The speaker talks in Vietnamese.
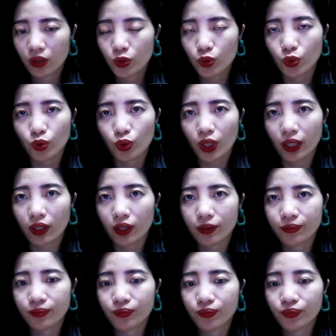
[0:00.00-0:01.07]
Chú này,
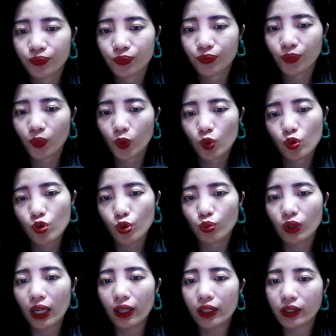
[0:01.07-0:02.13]
chúng
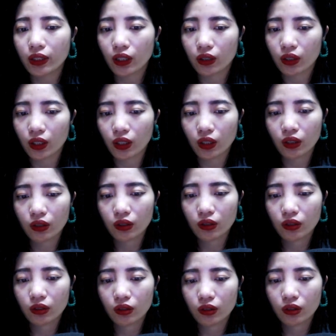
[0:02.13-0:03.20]
ta ly thân đi.
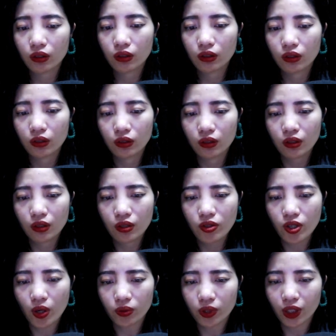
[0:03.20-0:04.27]

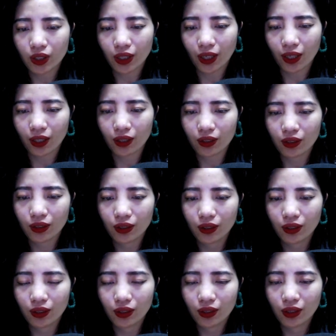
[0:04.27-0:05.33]
Châu Nhật Hạ,
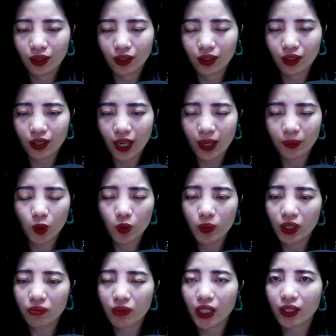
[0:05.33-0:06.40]
em có
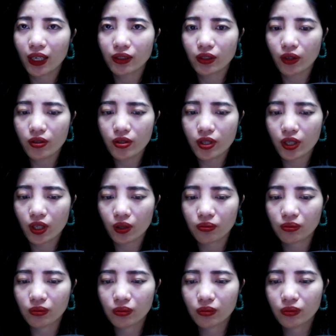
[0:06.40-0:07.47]
biết mình đang nói gì không?
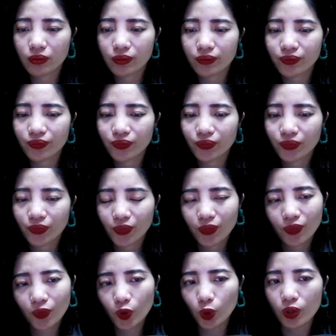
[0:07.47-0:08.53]

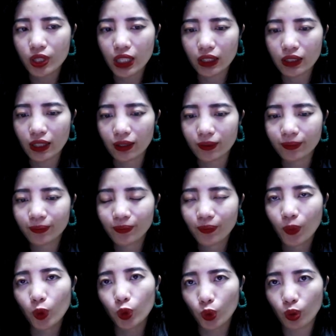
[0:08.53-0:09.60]
Tôi chắc chắn,
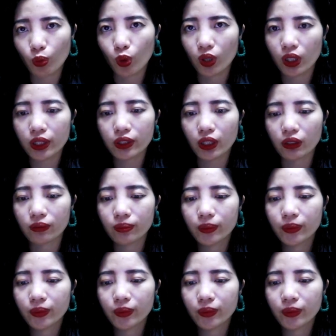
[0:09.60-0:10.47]
tôi muốn ly thân.